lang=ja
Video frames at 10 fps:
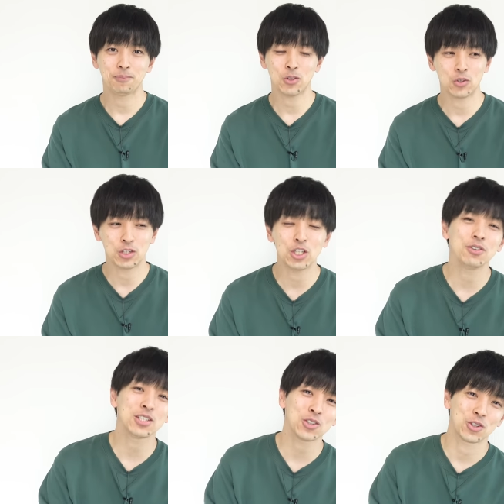ちょっと理由
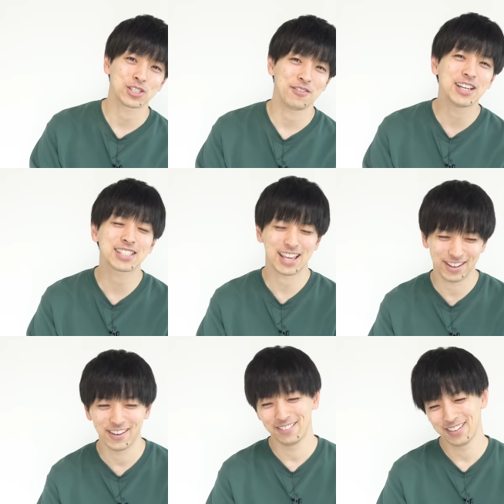はちょっと伏せますけ
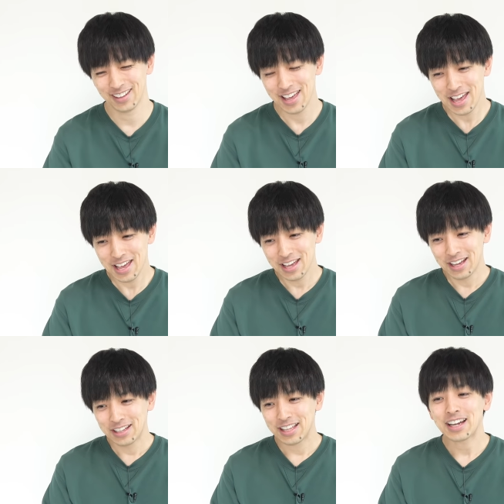ど。
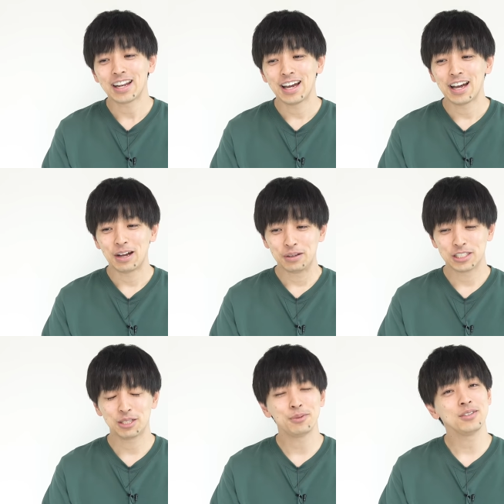だから、
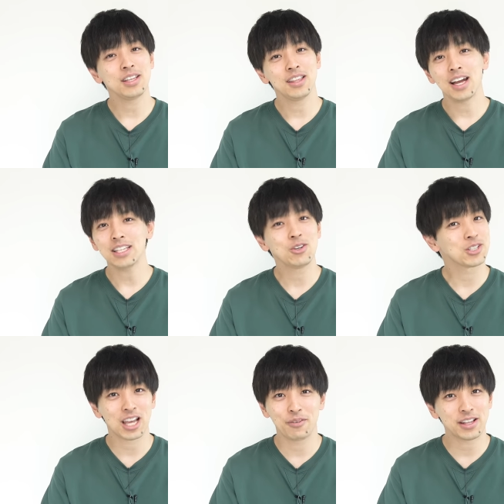自分で何
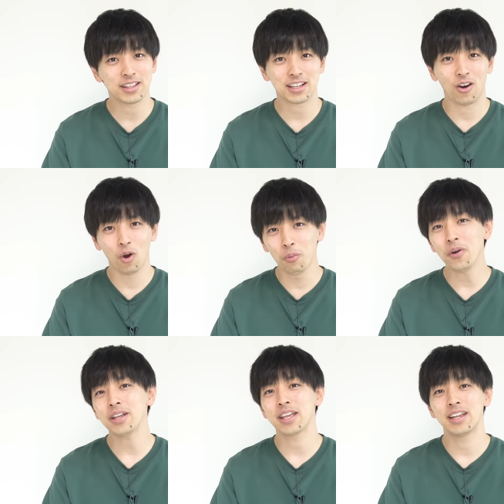を喋ったか
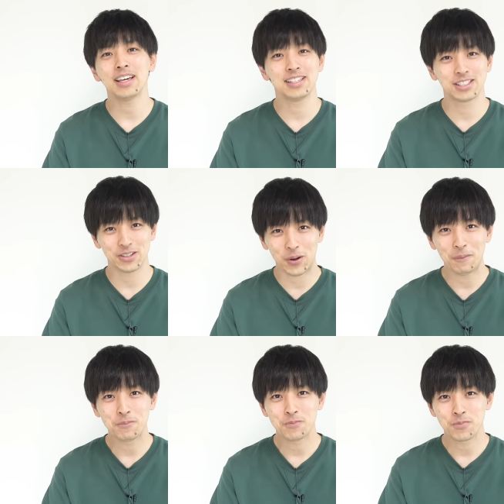覚えてないんですよ。
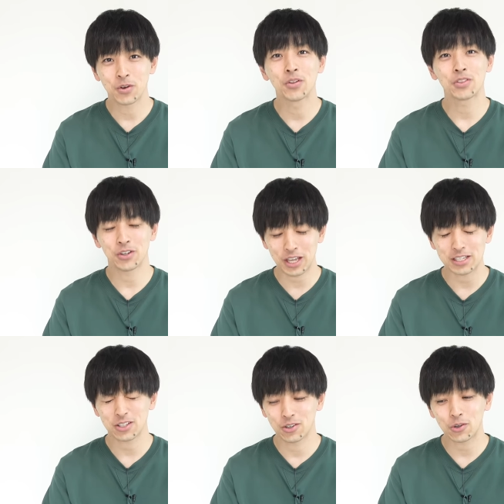本当に、
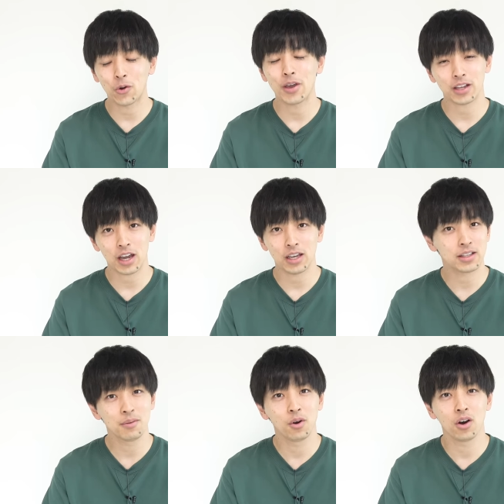その講演会。
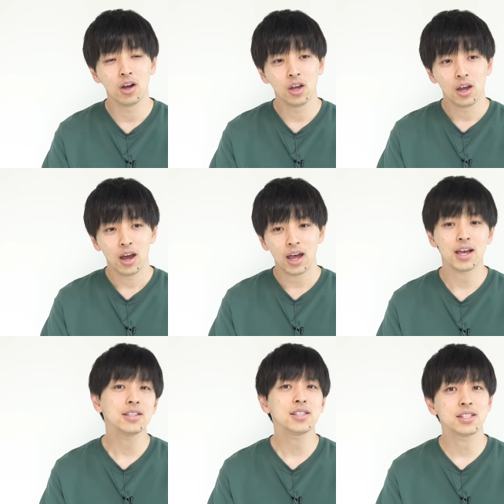でも、
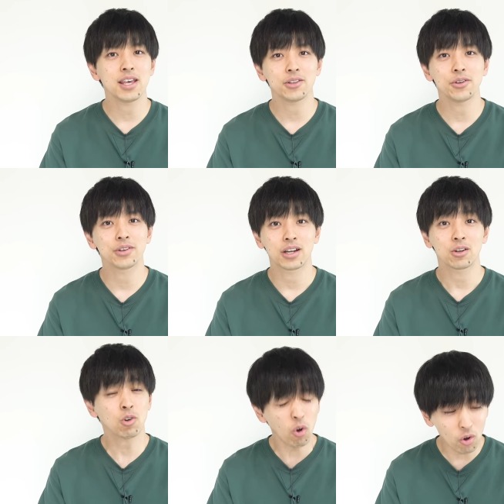反省というか、
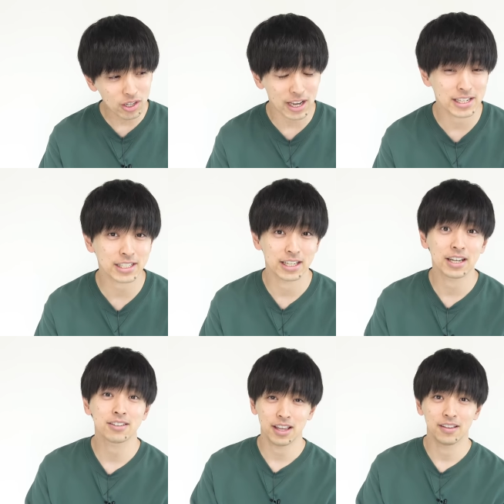後悔しか
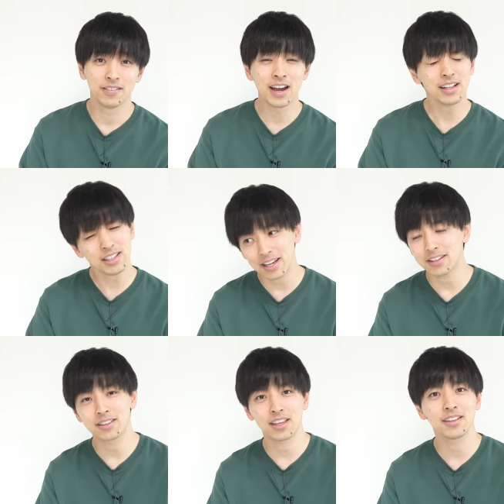なくて、何
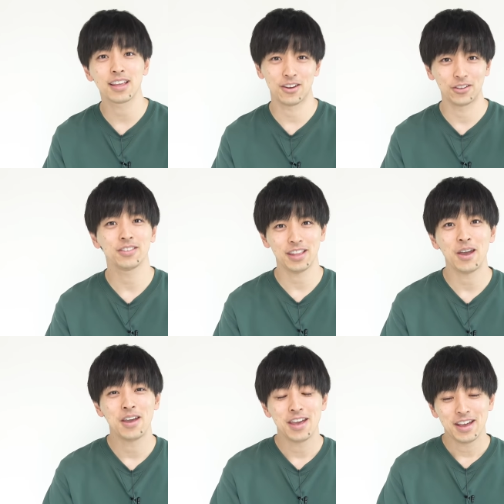やってんだよって。